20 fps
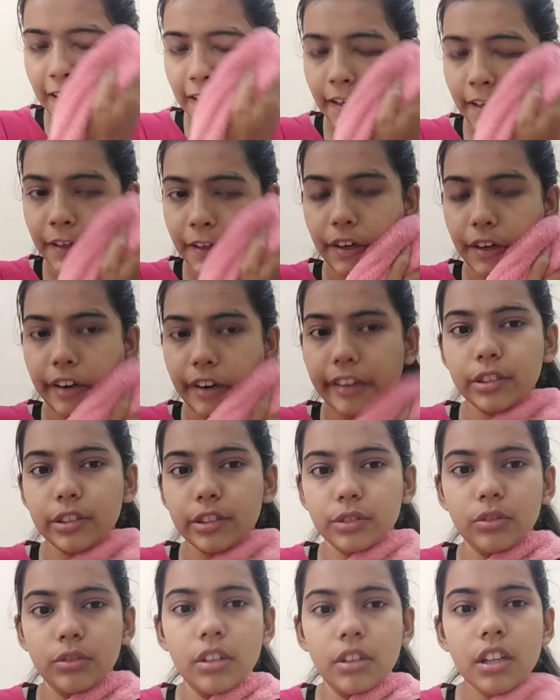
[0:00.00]
नया ट्राई
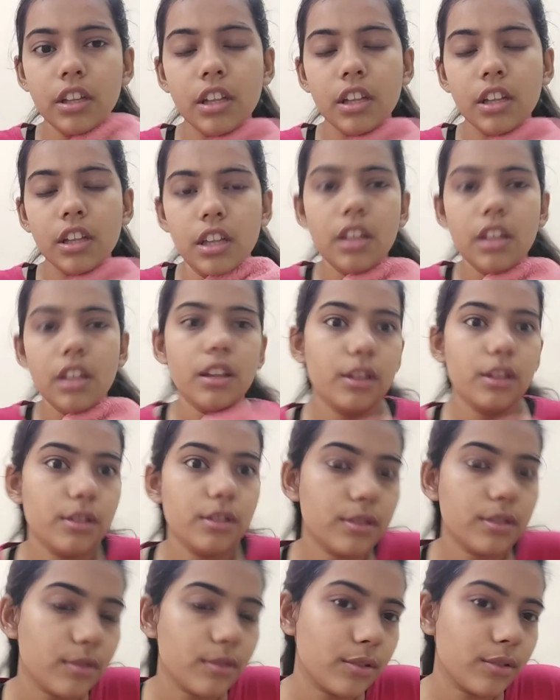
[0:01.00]
करूँ
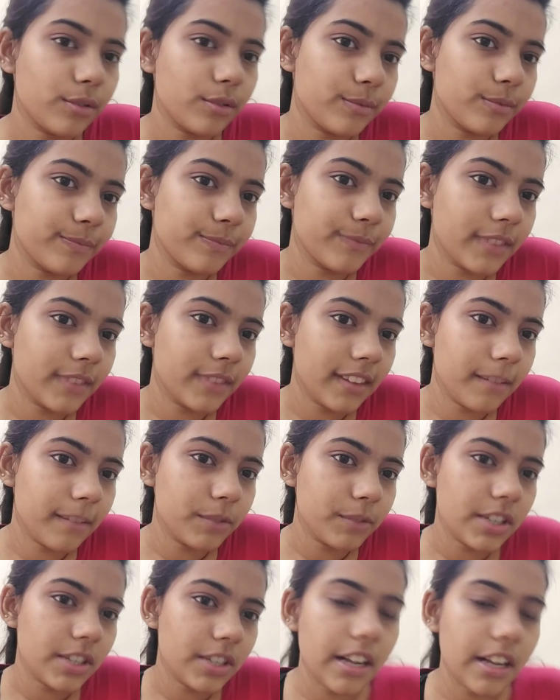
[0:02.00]
सो so, ये
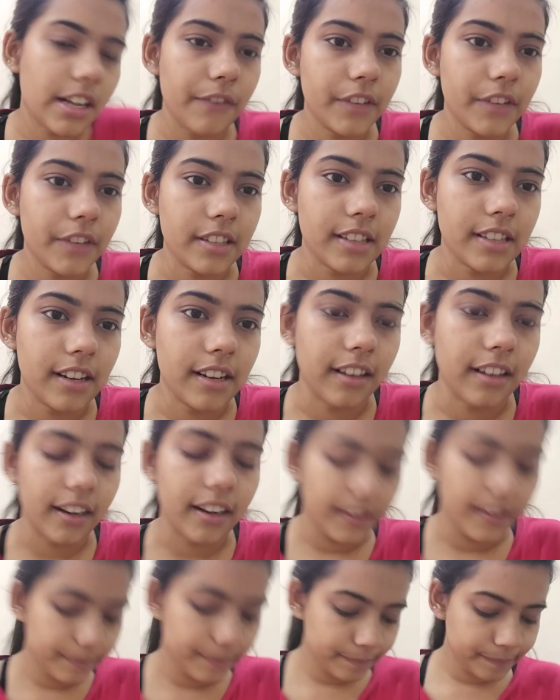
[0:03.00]
मुझे काफ़ी अच्छा लग
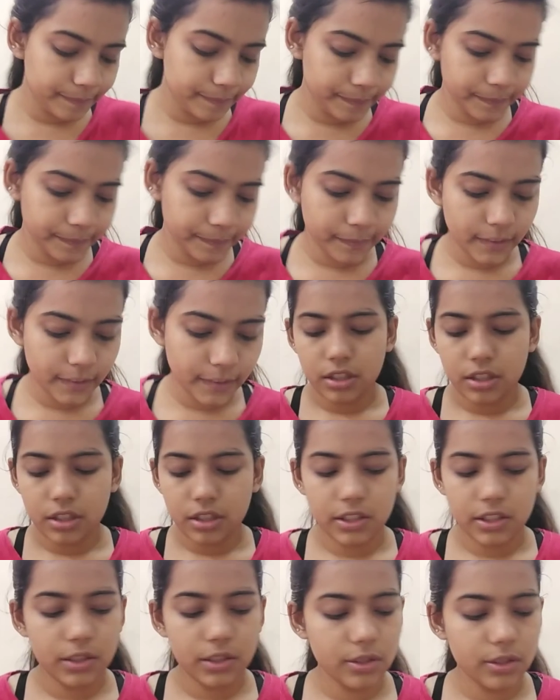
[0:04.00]
रहा है
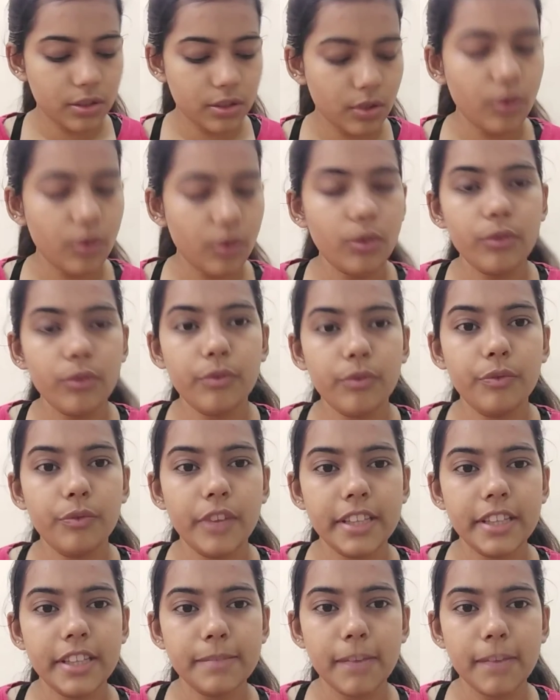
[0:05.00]
सो
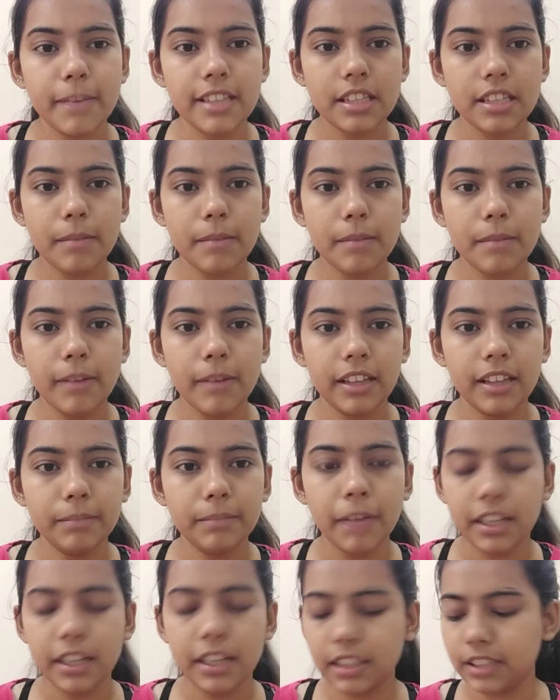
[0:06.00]
फेस मास्क के बाद
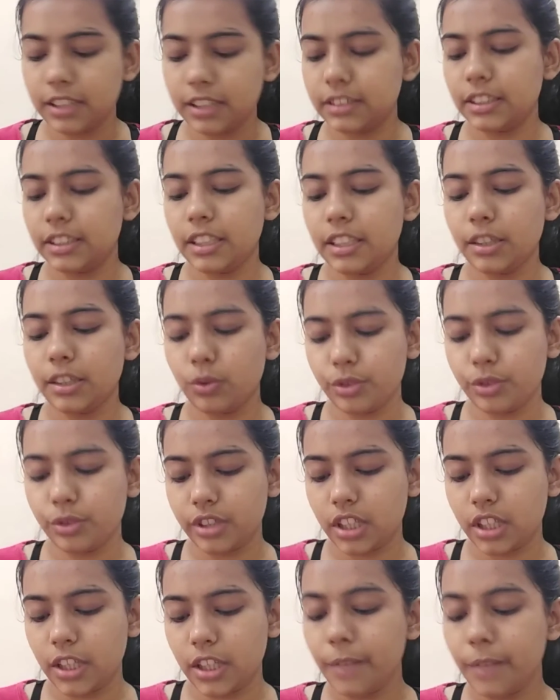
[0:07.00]
बारी आती है
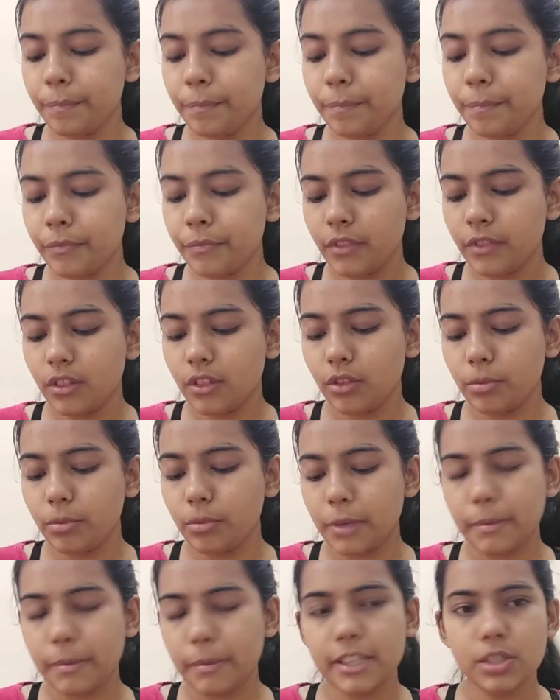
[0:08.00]
टोनर की तो
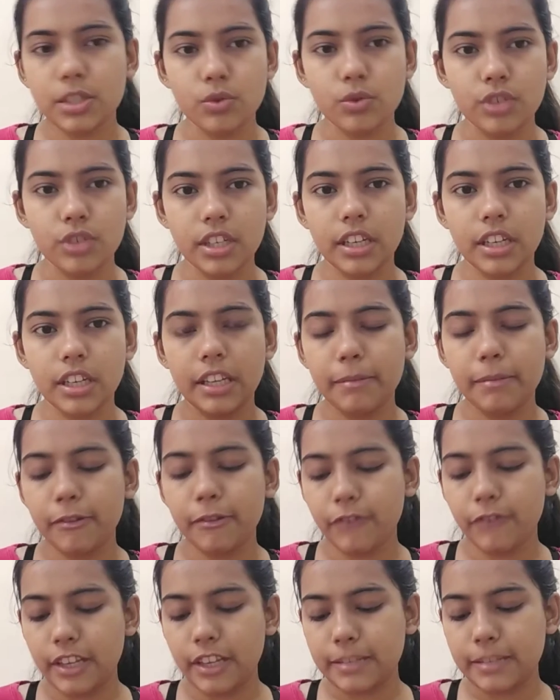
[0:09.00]
मेरे पास टोनर नहीं है
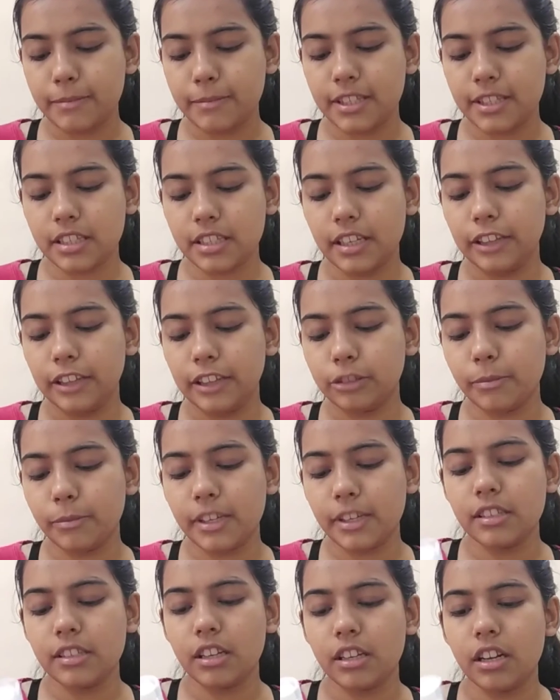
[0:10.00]
पर फेस मिस्ट है तो
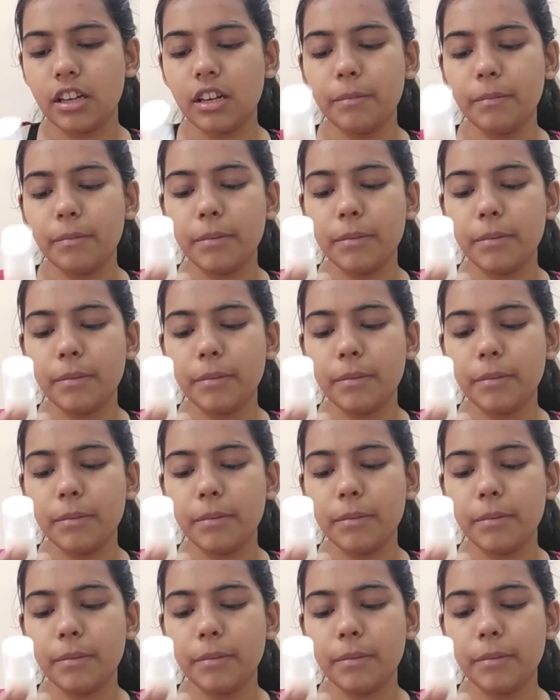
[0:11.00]
मैं इनका